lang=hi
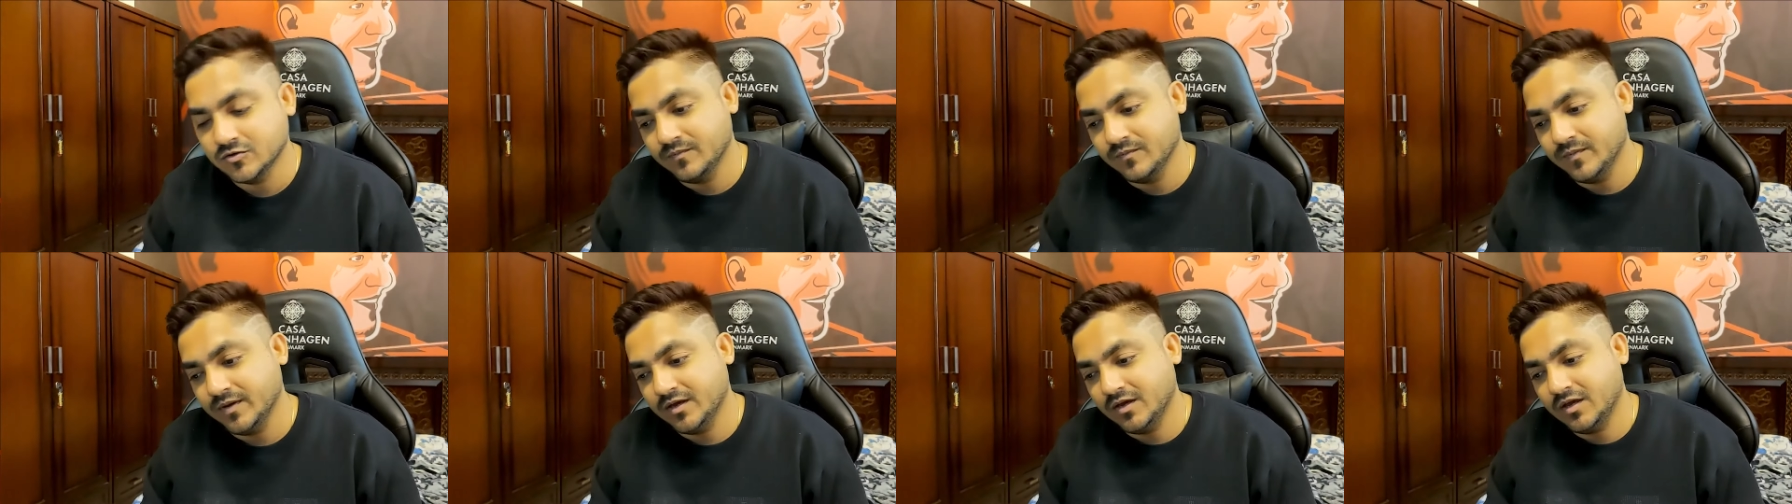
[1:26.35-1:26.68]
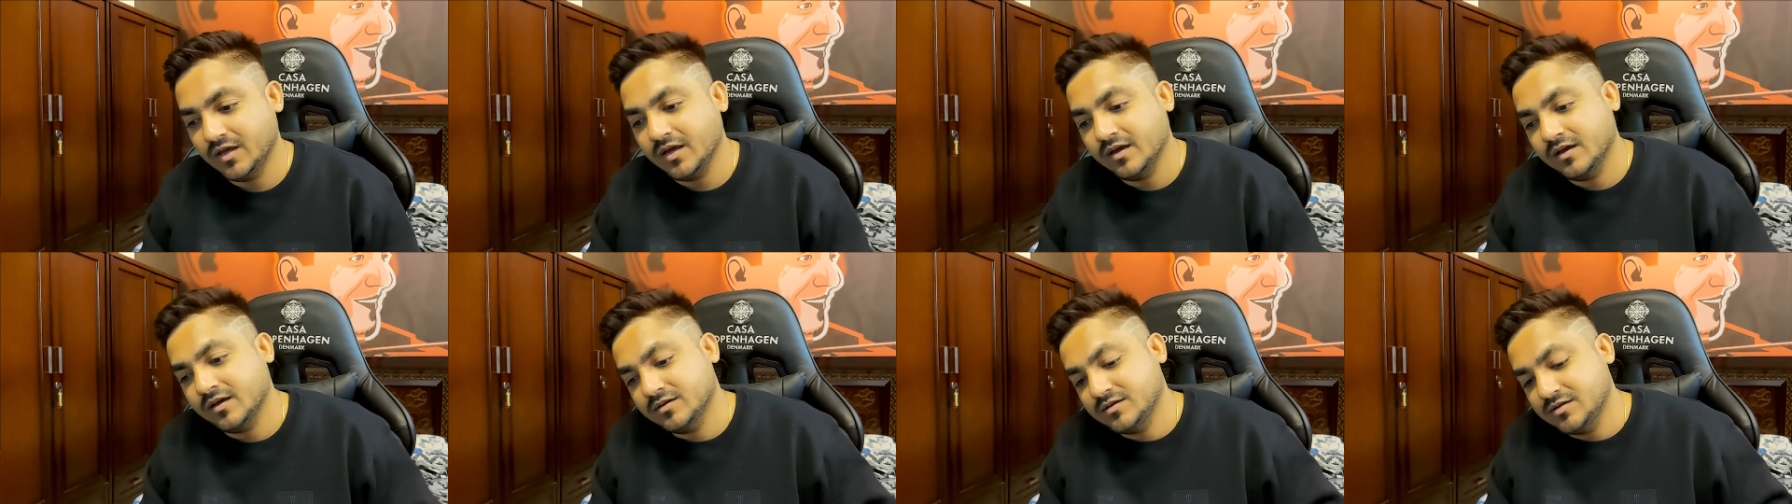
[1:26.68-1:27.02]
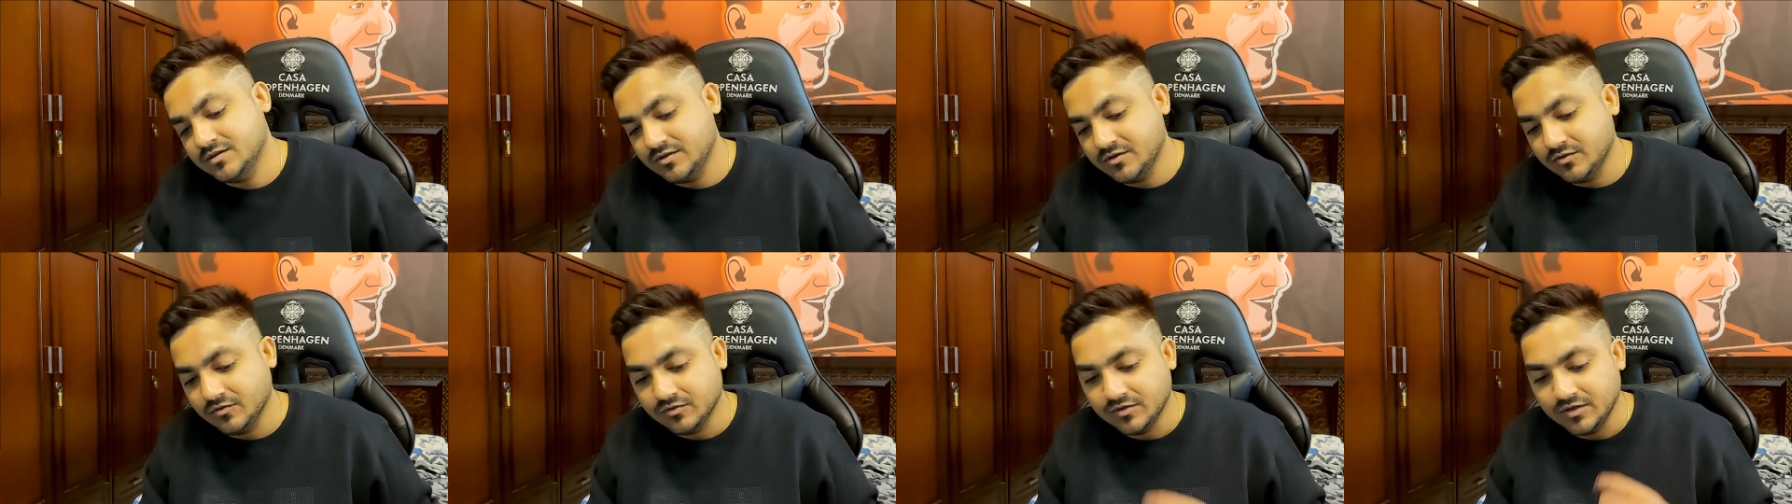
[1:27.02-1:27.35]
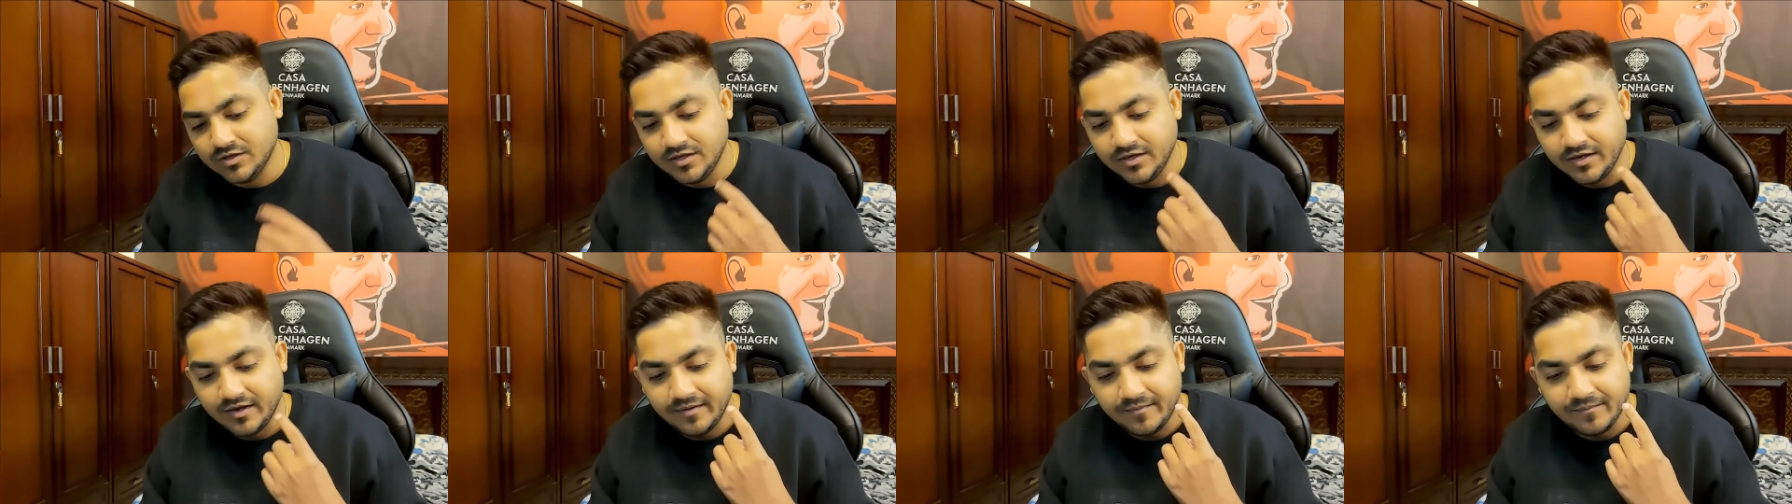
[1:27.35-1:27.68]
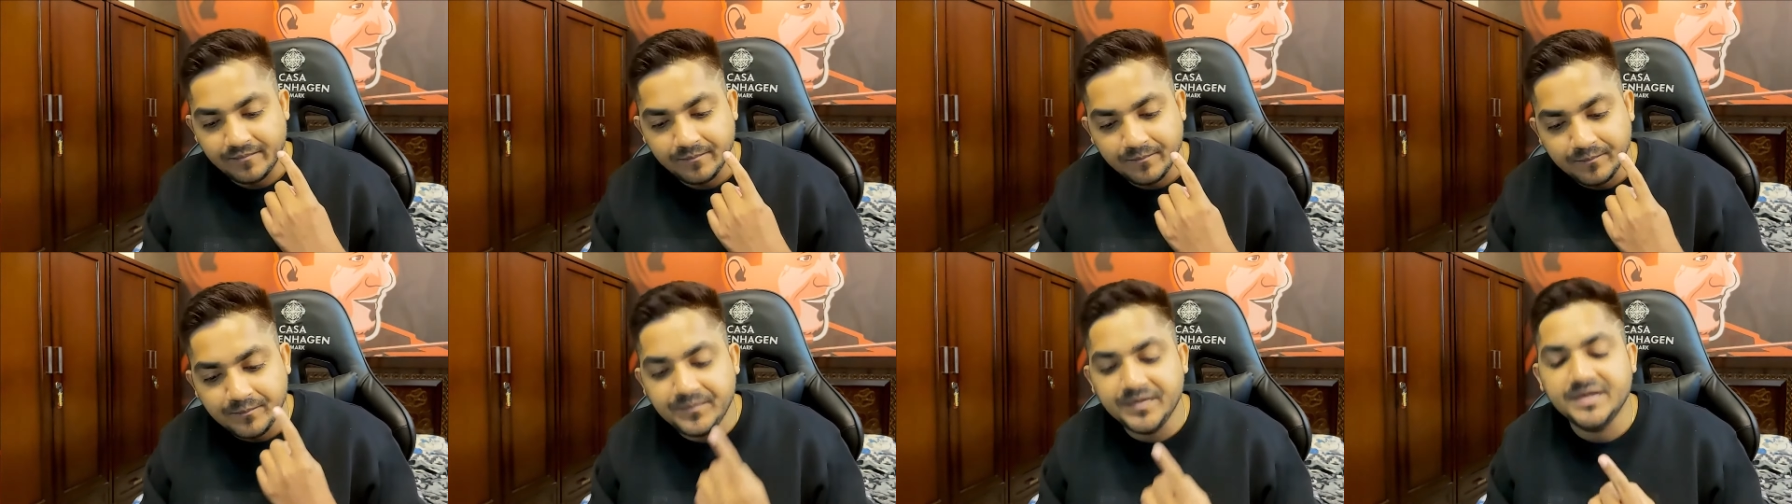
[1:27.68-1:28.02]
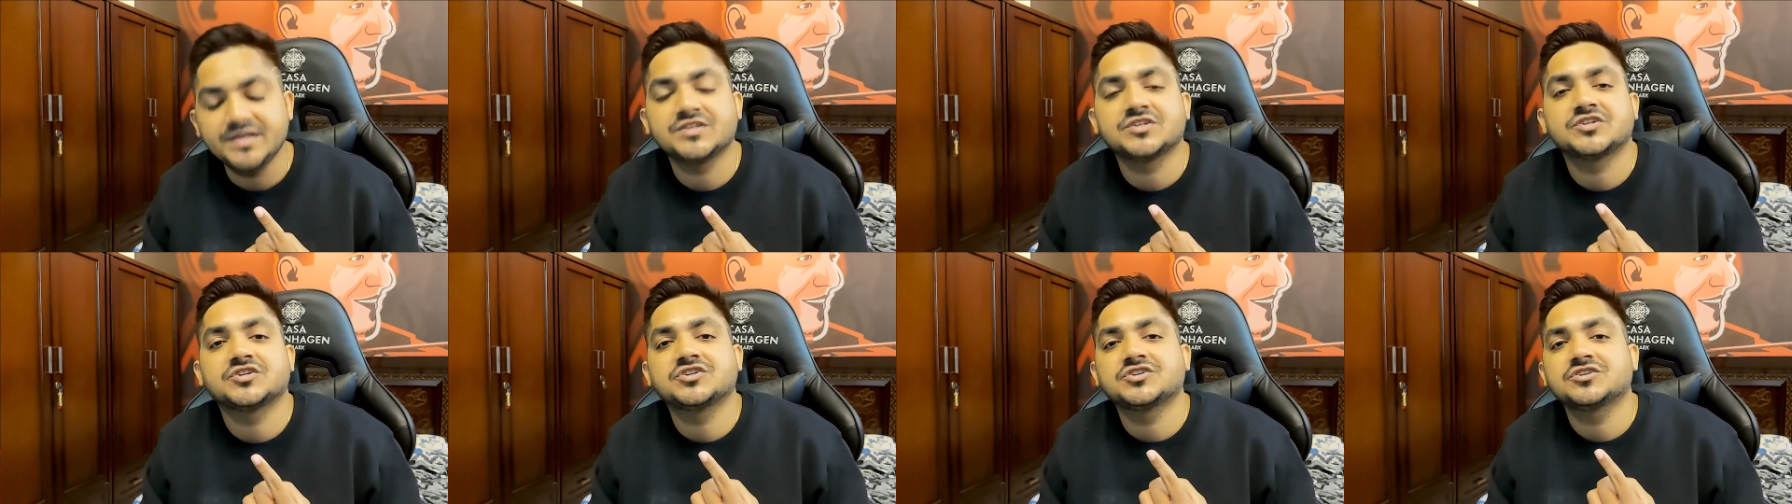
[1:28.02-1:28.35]
उसमें क्या क्या चीज़ें होती हैं
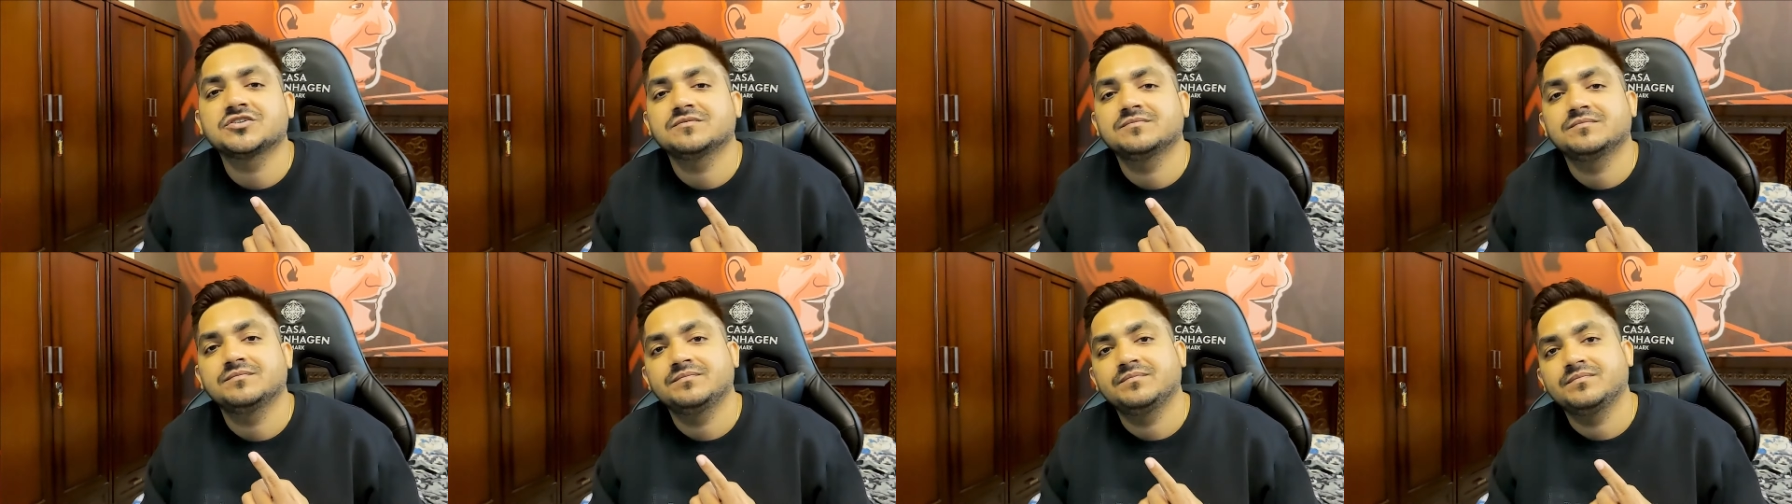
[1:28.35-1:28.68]
पिच